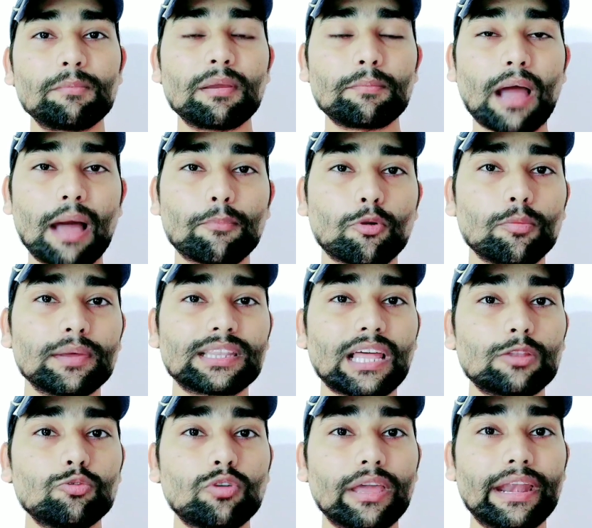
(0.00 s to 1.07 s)
पर मैं आपको
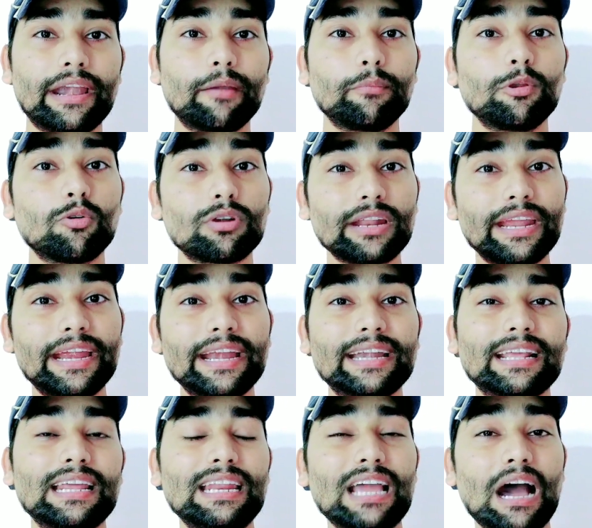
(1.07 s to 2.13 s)
बता दू कि रेडमी नोट
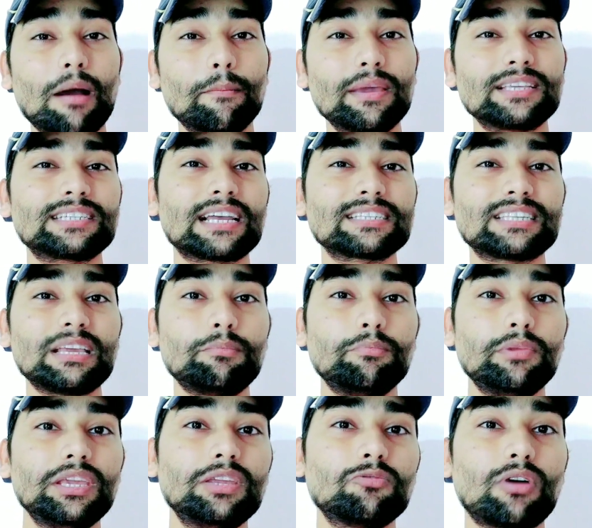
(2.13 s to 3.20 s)
एट के लिए हमेशा से
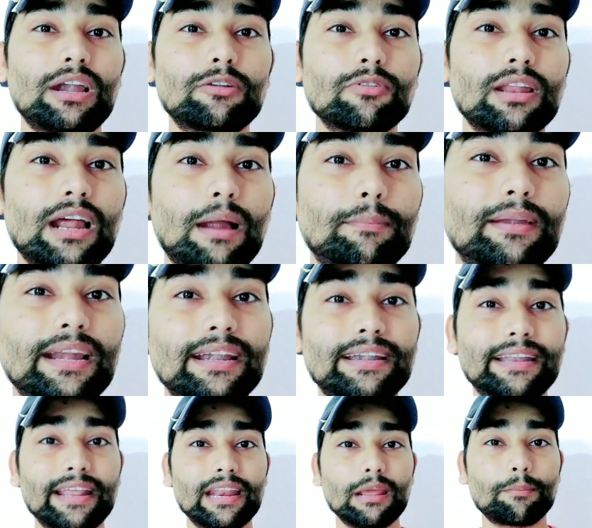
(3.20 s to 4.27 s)
मी वाई ट्वेल्व
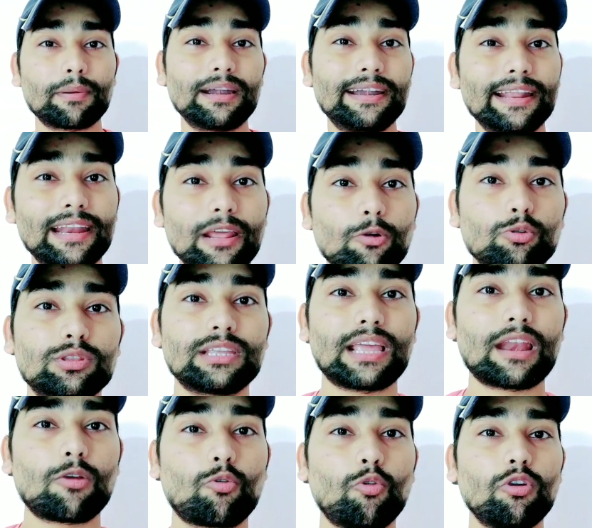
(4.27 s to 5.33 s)
अपडेट डिले पर डिले होते
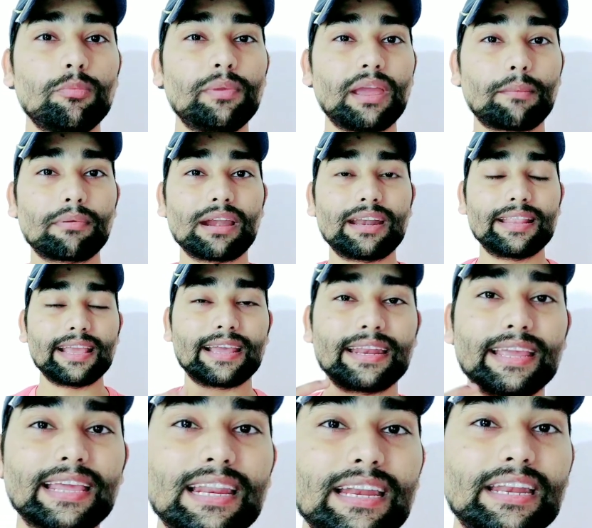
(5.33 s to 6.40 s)
जा रहा है कोई भी अपडेट
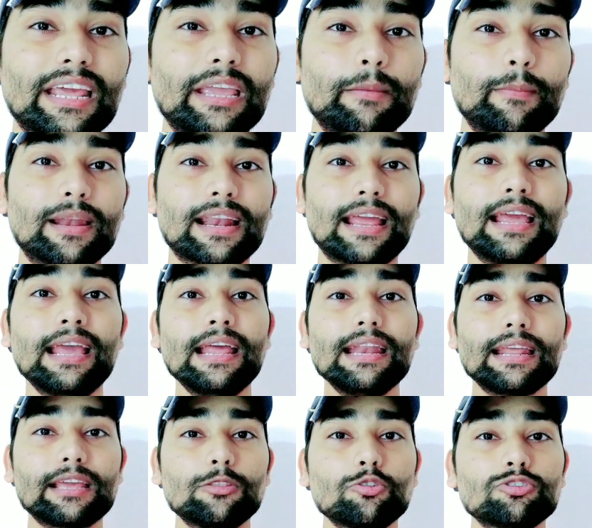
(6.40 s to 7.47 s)
देखने के लिए नहीं मिल रहा है
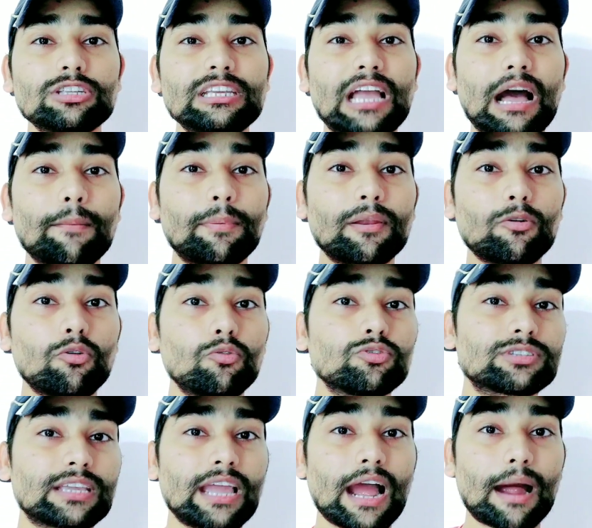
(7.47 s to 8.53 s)
लेकिन दोस्तों यहां पर
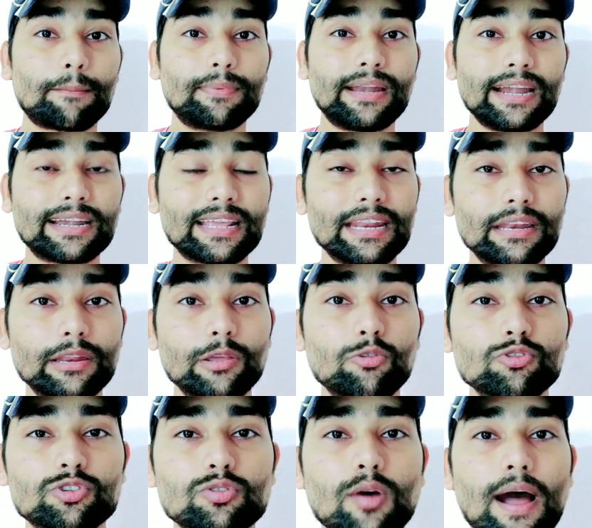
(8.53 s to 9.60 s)
उसके अपडेट की
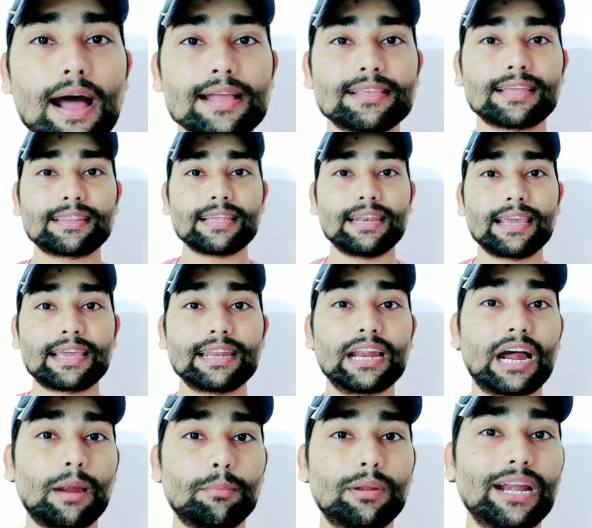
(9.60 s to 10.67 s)
न्यूज तो दोस्तों आ जाती है
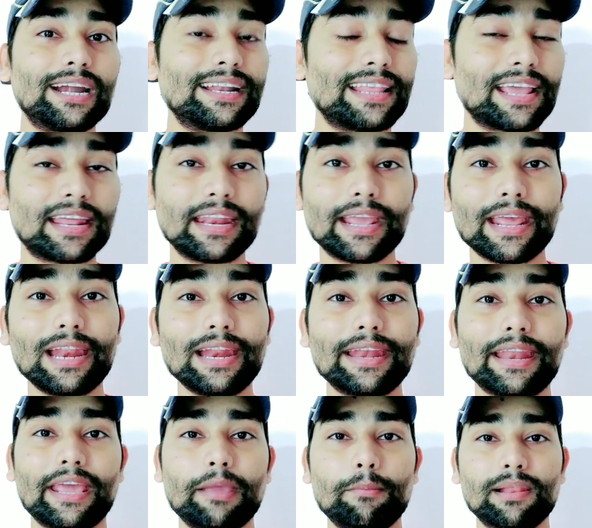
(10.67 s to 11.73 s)
लेकिन अपडेट देखने के लिए
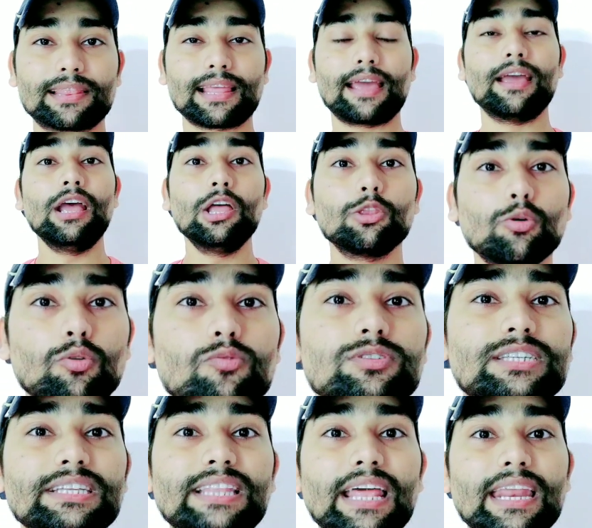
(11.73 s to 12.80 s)
नहीं मिलता है तो
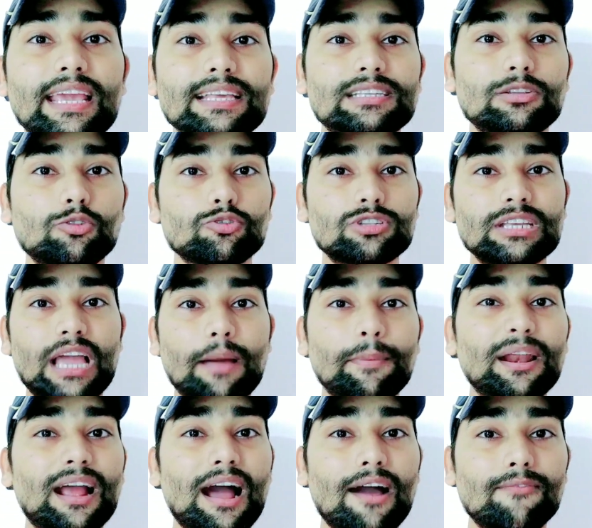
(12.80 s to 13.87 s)
उसी तरीके से दोस्तों यहाँ
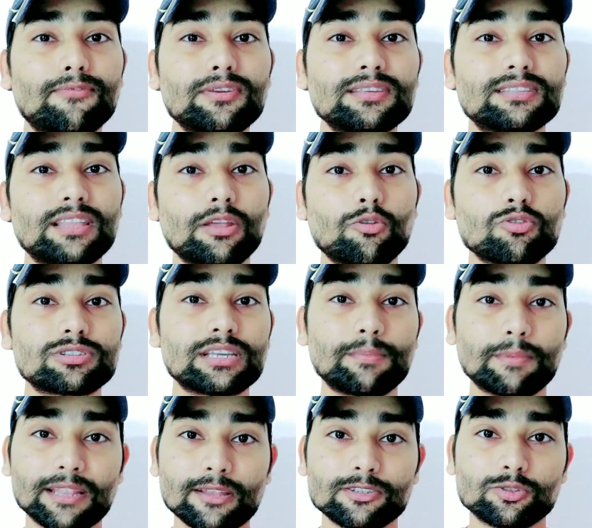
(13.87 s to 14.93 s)
पर काफ़ी दिनों से
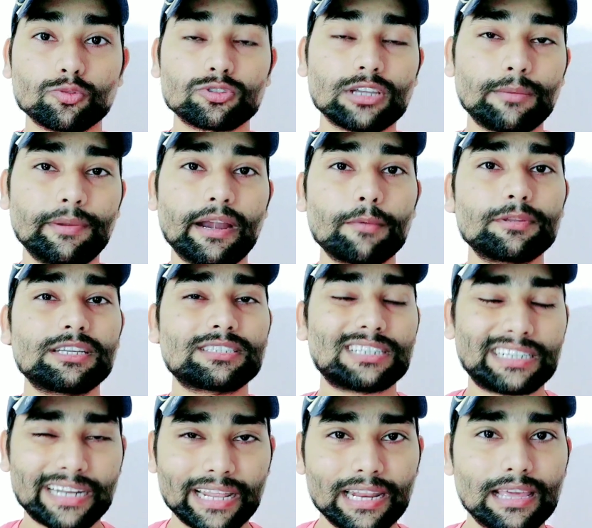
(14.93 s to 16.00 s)
मतलब सोशल मीडिया पर
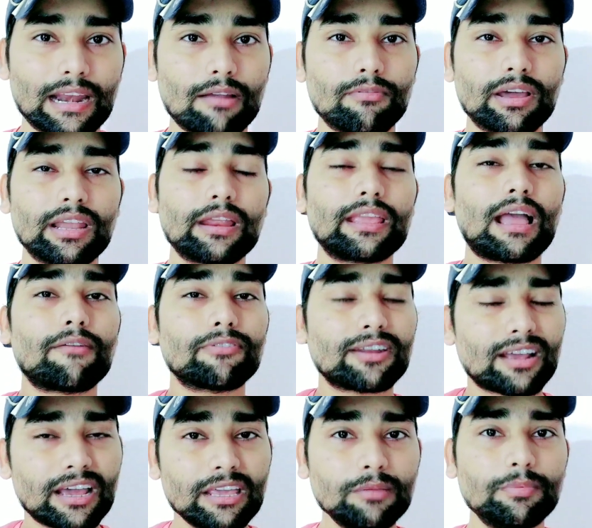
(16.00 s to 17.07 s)
जैसे टेलीग्राम वगैरह या फिर
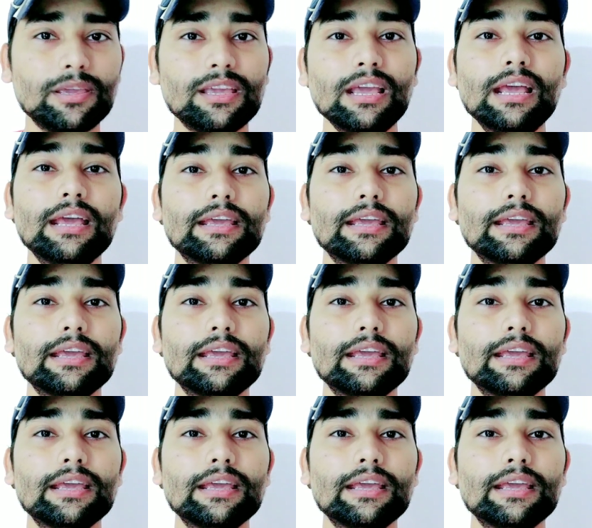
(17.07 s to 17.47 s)
कहीं भी